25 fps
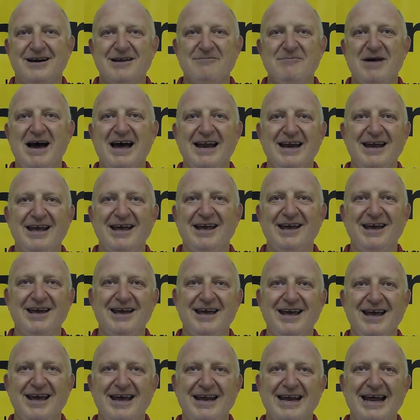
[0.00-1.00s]

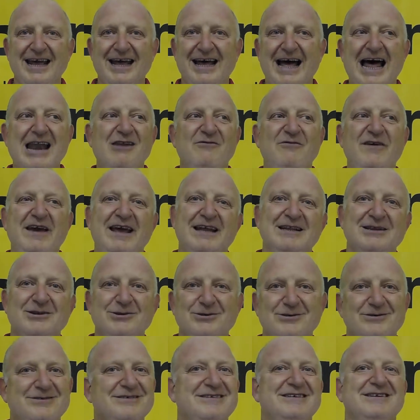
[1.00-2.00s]
rimane al
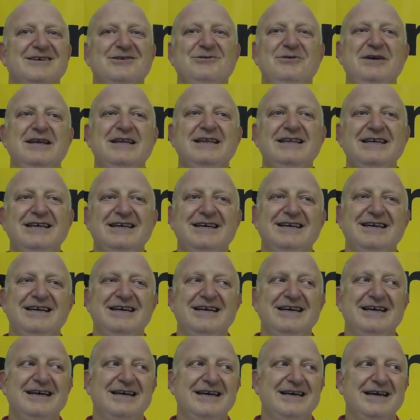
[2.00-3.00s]
vento,
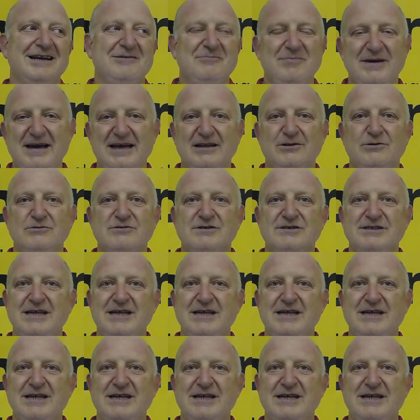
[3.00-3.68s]
quindi ripeto,